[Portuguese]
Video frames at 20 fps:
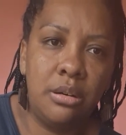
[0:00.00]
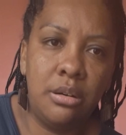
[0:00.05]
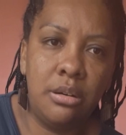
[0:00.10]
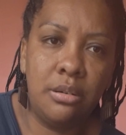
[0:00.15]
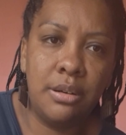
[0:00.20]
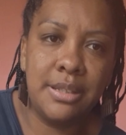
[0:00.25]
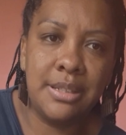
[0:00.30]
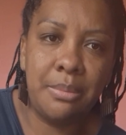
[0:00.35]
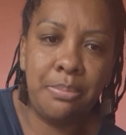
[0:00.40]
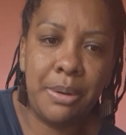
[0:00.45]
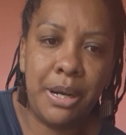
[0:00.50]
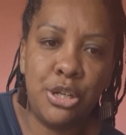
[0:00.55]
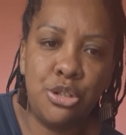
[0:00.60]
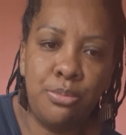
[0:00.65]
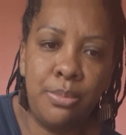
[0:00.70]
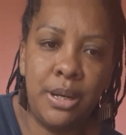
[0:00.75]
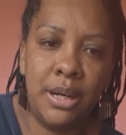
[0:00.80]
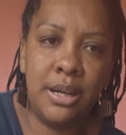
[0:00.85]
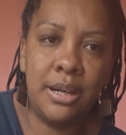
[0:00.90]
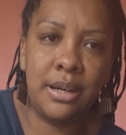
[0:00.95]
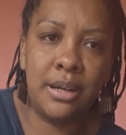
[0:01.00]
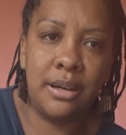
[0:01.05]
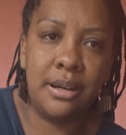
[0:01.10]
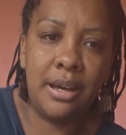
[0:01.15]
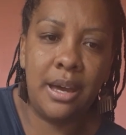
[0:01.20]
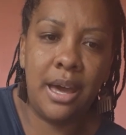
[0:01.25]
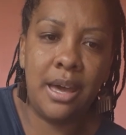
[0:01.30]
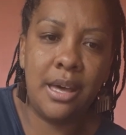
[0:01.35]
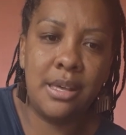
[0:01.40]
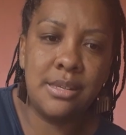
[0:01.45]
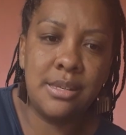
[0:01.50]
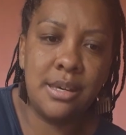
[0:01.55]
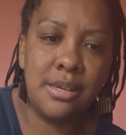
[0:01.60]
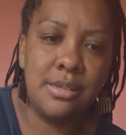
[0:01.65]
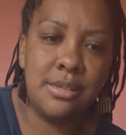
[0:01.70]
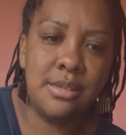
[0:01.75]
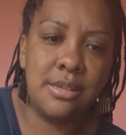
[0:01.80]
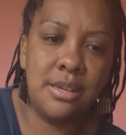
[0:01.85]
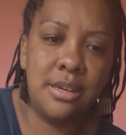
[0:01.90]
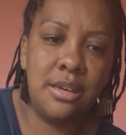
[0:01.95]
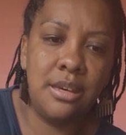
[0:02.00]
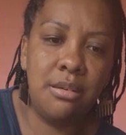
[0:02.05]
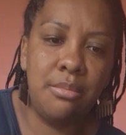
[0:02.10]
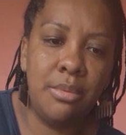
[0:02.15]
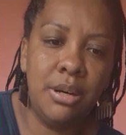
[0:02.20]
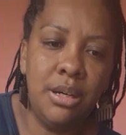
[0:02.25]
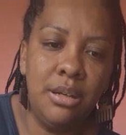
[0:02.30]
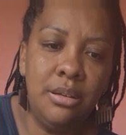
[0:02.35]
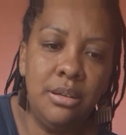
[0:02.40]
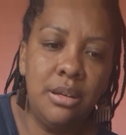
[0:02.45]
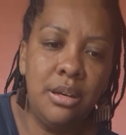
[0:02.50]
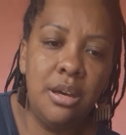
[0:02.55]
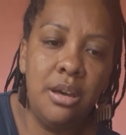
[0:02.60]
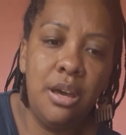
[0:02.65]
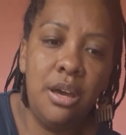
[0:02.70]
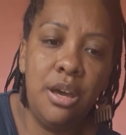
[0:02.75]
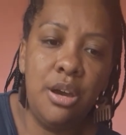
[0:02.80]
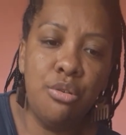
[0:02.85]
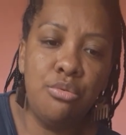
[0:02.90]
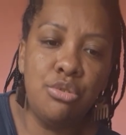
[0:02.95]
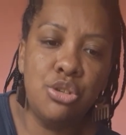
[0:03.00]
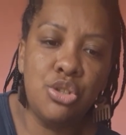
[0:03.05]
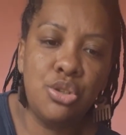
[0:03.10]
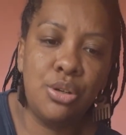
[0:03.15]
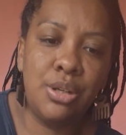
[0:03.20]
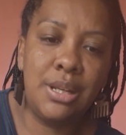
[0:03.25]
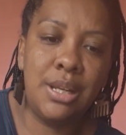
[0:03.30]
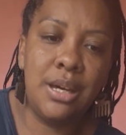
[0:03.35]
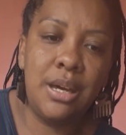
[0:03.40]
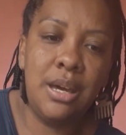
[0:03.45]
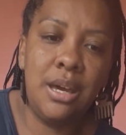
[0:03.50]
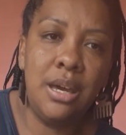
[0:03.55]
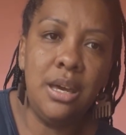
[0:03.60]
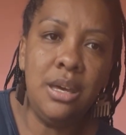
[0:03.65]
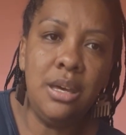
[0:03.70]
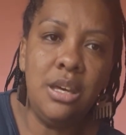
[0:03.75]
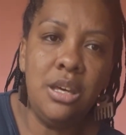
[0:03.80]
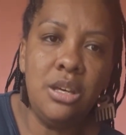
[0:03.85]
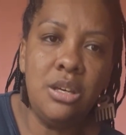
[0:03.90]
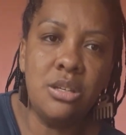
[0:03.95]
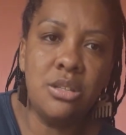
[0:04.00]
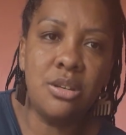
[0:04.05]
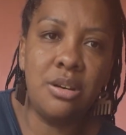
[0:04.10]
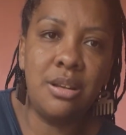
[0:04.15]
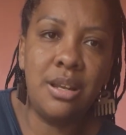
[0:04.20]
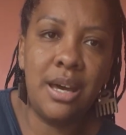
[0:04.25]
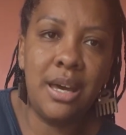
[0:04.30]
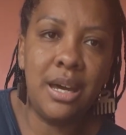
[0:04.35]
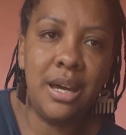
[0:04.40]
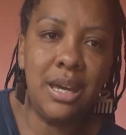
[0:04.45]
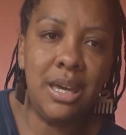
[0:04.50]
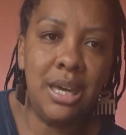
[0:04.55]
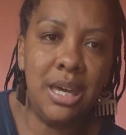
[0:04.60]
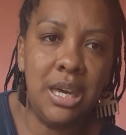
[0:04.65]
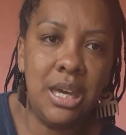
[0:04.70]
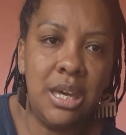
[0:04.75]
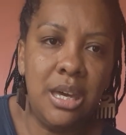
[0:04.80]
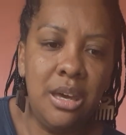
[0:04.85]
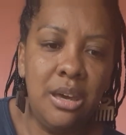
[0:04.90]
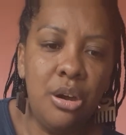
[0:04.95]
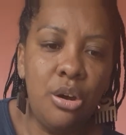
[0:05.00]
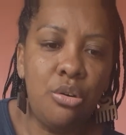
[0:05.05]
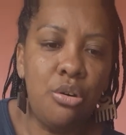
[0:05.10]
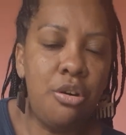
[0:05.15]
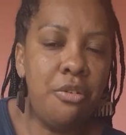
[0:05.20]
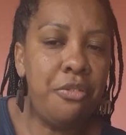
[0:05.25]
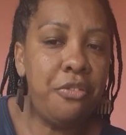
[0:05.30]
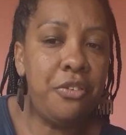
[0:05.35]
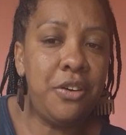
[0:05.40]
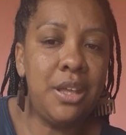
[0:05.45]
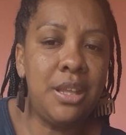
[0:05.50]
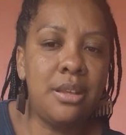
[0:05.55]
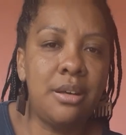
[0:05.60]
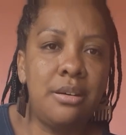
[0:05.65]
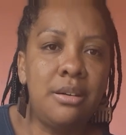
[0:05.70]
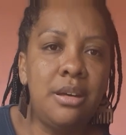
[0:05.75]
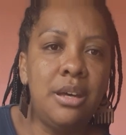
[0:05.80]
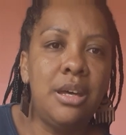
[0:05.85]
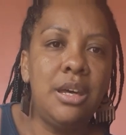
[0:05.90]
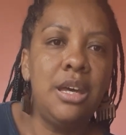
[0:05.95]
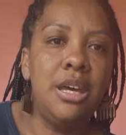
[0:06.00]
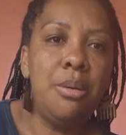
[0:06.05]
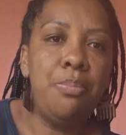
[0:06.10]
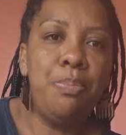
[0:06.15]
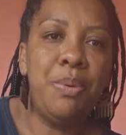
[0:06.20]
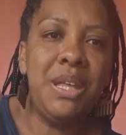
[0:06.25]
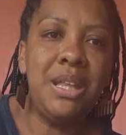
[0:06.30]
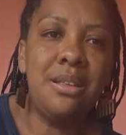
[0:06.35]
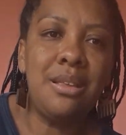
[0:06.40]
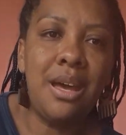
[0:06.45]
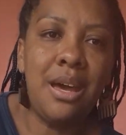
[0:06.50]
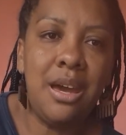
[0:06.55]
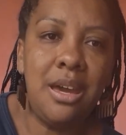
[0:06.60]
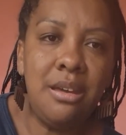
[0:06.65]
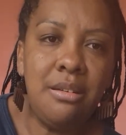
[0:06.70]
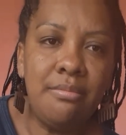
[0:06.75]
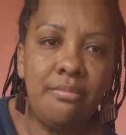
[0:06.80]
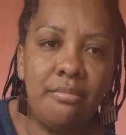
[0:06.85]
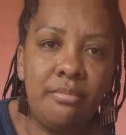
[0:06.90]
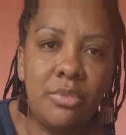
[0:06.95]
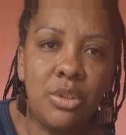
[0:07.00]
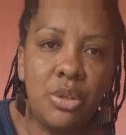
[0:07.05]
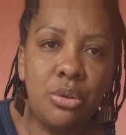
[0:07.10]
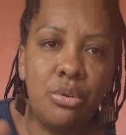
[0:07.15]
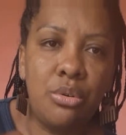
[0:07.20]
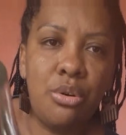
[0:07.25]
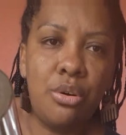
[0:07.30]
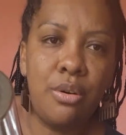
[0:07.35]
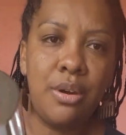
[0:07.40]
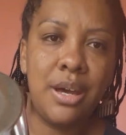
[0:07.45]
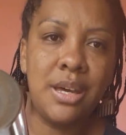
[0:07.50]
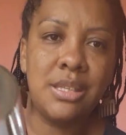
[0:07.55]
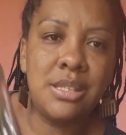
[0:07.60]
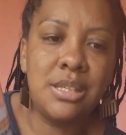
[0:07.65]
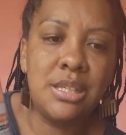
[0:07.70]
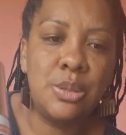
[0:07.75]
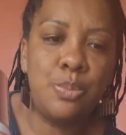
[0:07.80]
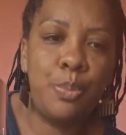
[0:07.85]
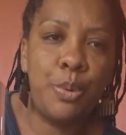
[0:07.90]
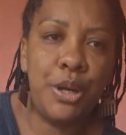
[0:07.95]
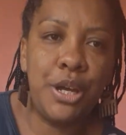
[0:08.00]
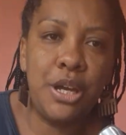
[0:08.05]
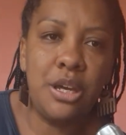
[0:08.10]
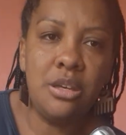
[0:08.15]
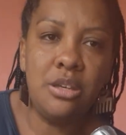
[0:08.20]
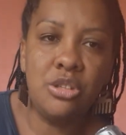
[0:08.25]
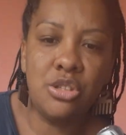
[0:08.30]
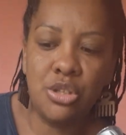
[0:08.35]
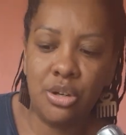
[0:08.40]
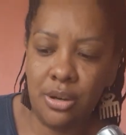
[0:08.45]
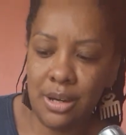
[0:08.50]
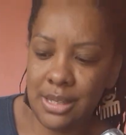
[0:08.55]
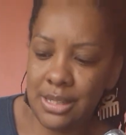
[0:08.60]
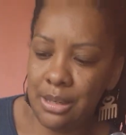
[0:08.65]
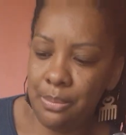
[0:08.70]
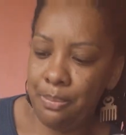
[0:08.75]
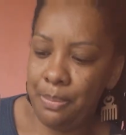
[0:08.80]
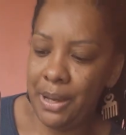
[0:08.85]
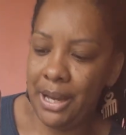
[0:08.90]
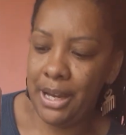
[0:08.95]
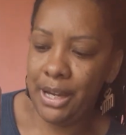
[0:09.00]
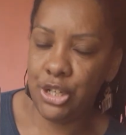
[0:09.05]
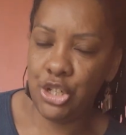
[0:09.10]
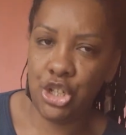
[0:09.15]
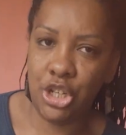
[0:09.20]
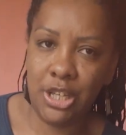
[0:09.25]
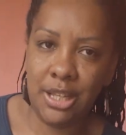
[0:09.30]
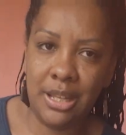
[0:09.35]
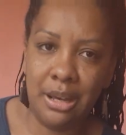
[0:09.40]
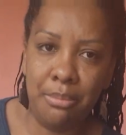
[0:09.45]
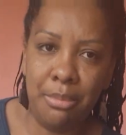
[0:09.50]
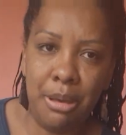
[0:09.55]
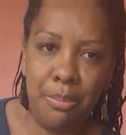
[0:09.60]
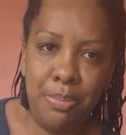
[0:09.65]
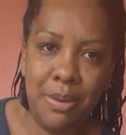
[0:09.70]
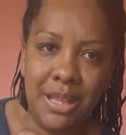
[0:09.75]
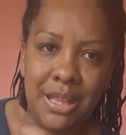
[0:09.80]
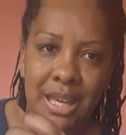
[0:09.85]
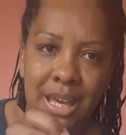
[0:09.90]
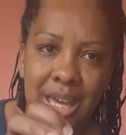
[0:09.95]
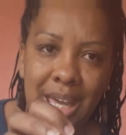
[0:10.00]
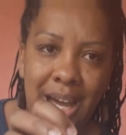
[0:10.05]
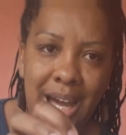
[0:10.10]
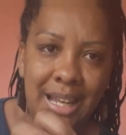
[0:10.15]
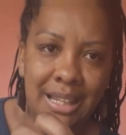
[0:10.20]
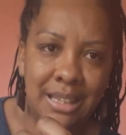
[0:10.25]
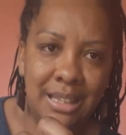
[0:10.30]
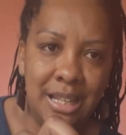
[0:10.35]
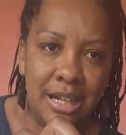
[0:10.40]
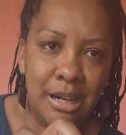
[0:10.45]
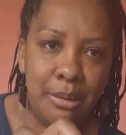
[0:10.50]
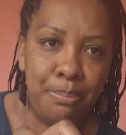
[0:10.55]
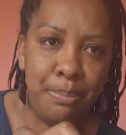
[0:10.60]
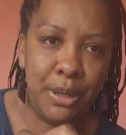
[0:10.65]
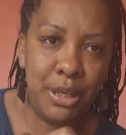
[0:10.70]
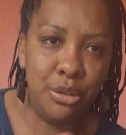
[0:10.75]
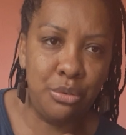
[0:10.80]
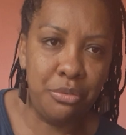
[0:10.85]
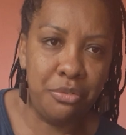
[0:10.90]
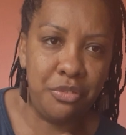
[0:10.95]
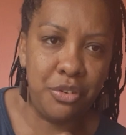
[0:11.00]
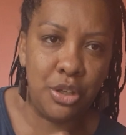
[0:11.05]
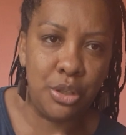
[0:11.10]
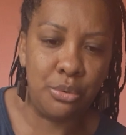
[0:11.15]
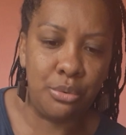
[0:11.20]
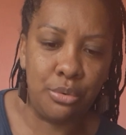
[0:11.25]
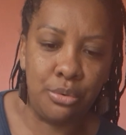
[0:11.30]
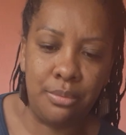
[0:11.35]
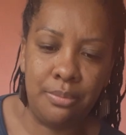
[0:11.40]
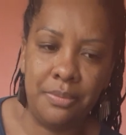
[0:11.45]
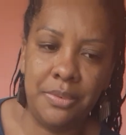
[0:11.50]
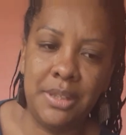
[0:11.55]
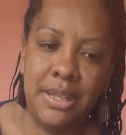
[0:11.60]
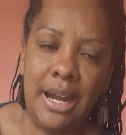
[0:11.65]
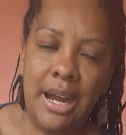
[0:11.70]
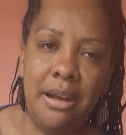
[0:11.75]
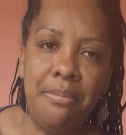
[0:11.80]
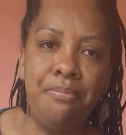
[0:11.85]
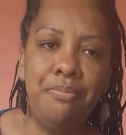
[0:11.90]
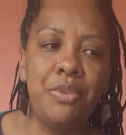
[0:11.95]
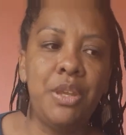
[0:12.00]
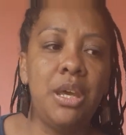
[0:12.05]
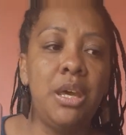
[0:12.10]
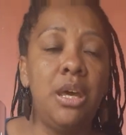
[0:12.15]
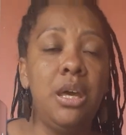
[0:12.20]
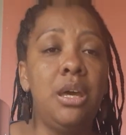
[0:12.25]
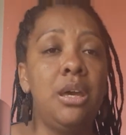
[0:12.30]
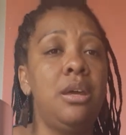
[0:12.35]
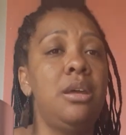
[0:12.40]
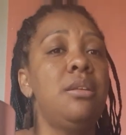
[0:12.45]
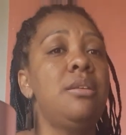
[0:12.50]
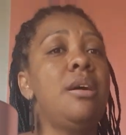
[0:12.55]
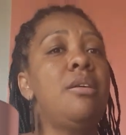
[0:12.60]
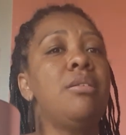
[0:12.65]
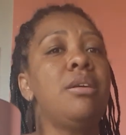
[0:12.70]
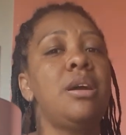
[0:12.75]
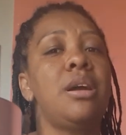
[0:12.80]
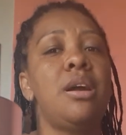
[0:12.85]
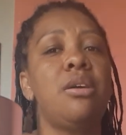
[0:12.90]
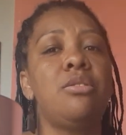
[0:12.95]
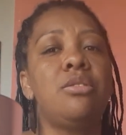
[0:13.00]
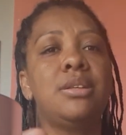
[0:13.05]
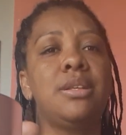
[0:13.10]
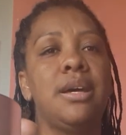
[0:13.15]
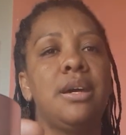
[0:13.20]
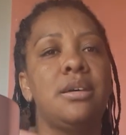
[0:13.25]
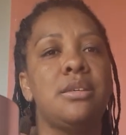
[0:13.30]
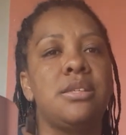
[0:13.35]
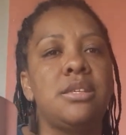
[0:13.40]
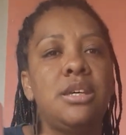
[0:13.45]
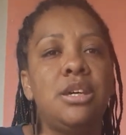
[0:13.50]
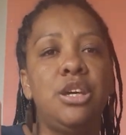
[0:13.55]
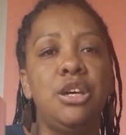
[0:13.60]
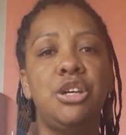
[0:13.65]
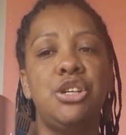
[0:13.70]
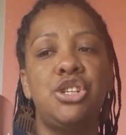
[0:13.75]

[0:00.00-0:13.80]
Ó, essa parte branca, essa em cima, eu isolei e isolei aqui com fita e pintei com esse spray só essa parte e também pintei a tampa do vidro, tá? Então, o que que acontece?